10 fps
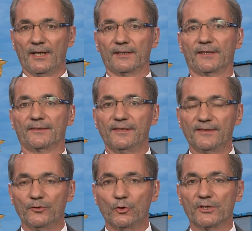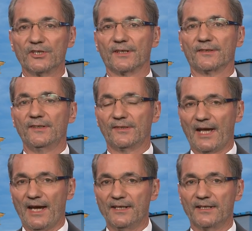Das ist nötig. Das
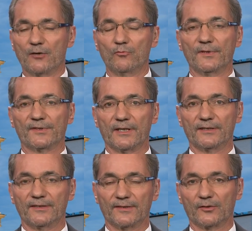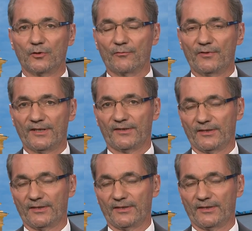ist eine der Ursachen dieses Konflikts,